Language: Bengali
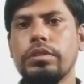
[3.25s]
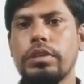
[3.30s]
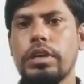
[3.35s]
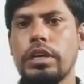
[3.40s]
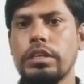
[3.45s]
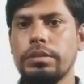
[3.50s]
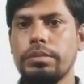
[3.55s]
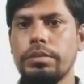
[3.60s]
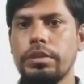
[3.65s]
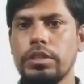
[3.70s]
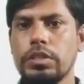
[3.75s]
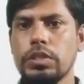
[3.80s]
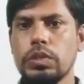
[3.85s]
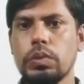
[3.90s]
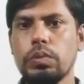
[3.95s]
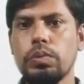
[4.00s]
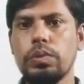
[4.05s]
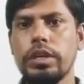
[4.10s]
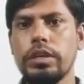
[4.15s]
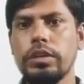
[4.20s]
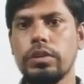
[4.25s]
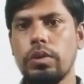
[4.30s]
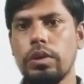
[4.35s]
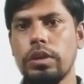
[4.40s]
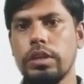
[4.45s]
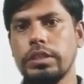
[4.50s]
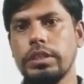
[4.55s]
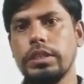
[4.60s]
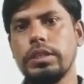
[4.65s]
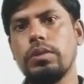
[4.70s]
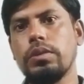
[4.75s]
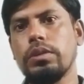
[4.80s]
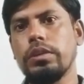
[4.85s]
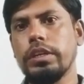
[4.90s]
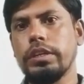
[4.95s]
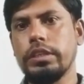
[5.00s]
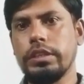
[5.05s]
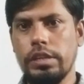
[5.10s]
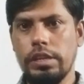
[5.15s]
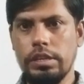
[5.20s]
কাজামেল স্কুল অ্যান্ড কলেজের
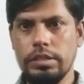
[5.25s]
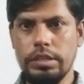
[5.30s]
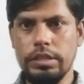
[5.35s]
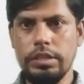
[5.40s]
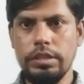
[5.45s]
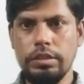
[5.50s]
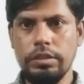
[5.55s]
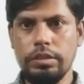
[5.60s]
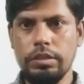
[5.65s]
অনলাইন ক্লাসে